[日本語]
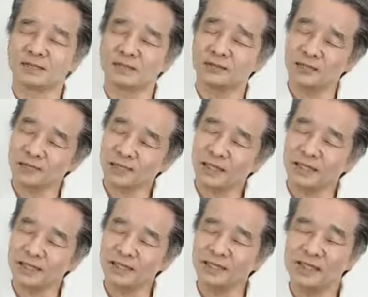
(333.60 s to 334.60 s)
ノルウェー
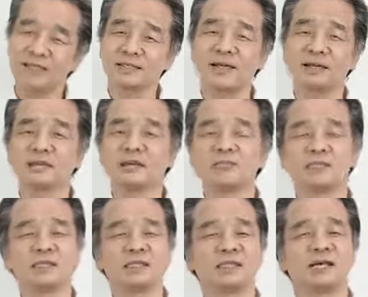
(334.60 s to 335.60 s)
的に季節がいいのはやっ
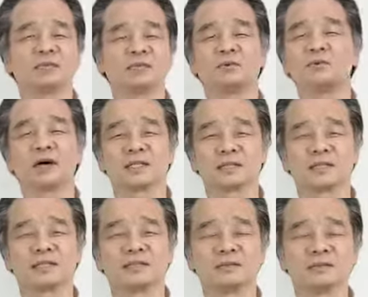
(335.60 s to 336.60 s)
ぱり4月5
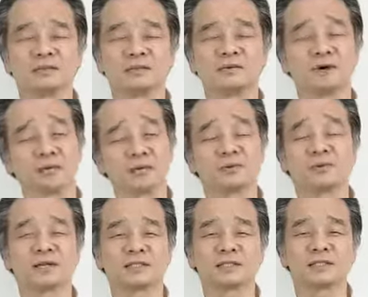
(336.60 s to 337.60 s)
月5月6
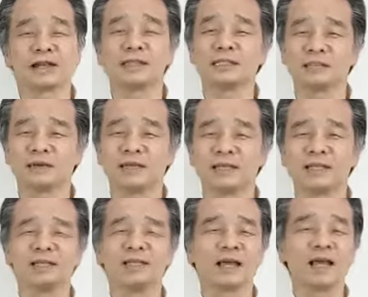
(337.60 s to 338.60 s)
月ぐらいが一番いい
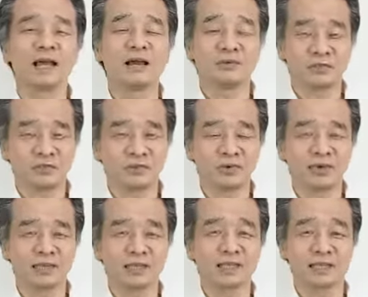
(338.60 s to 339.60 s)
ので、まあ、その頃
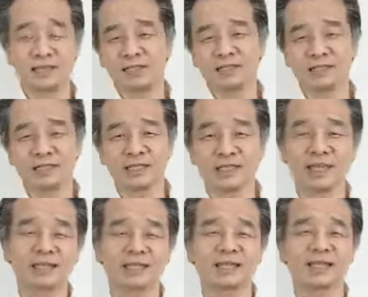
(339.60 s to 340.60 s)
になっていい時期に
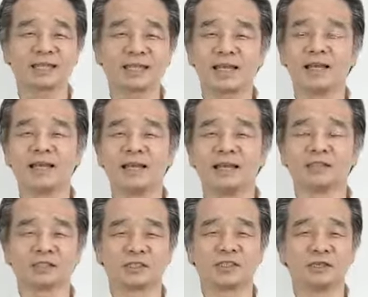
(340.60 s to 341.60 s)
なってですね
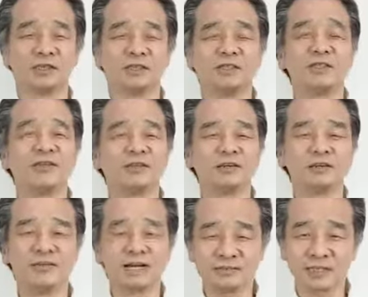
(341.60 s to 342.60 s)
そしてノルウェーに行けるよう
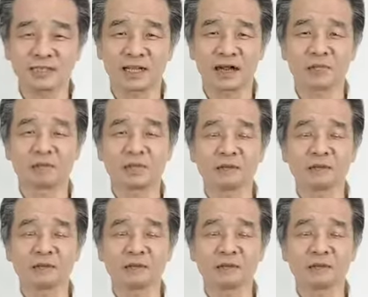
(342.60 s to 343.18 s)
になりましたら